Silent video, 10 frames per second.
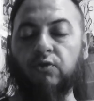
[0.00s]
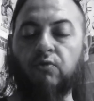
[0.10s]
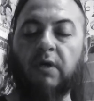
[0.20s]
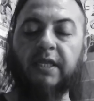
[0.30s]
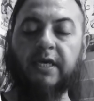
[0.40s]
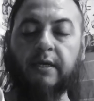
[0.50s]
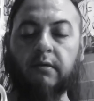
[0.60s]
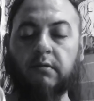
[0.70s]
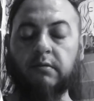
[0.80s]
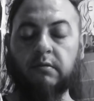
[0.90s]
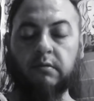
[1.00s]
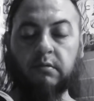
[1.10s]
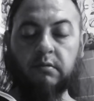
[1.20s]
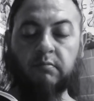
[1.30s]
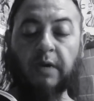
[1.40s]
sus cuadernos,
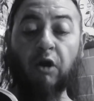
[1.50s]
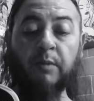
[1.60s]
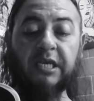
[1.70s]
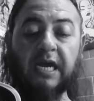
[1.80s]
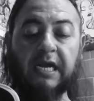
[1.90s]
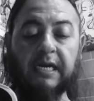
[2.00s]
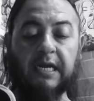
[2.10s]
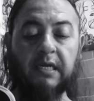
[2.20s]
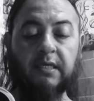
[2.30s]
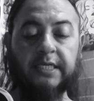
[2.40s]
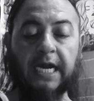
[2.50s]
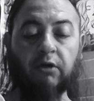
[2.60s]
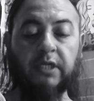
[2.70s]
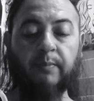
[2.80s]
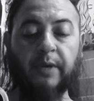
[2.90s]
para humillarla, ya
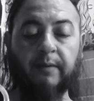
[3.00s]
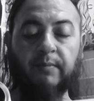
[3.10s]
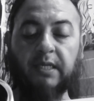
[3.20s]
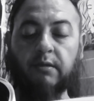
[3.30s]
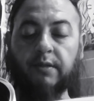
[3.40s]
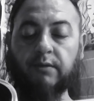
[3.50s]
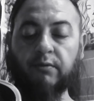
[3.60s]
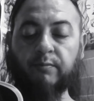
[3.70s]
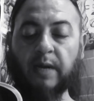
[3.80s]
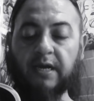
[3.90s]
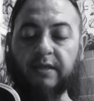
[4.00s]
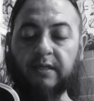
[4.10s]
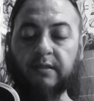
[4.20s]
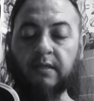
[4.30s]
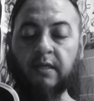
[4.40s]
con el permiso de sus
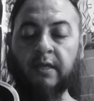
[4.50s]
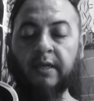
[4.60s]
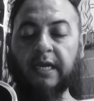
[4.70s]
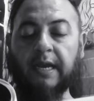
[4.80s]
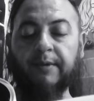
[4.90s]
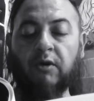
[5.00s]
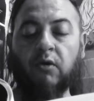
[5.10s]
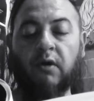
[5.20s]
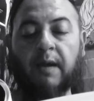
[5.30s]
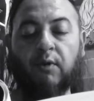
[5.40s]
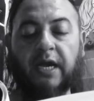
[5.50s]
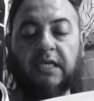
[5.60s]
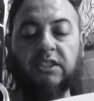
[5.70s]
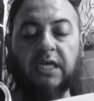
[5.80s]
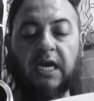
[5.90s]
padres, que la vieron con la boca
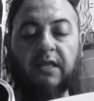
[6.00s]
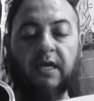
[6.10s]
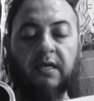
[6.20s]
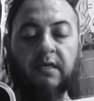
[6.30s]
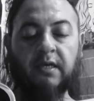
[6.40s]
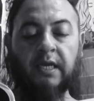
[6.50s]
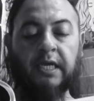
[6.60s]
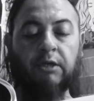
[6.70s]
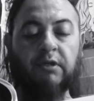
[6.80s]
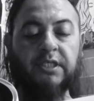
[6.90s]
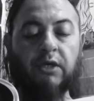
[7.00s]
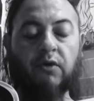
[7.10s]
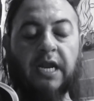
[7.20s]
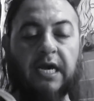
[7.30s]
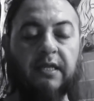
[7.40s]
hinchada y no
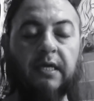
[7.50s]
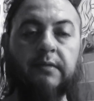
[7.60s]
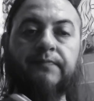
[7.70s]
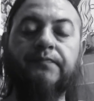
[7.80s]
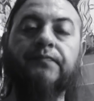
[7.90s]
hicieron nada.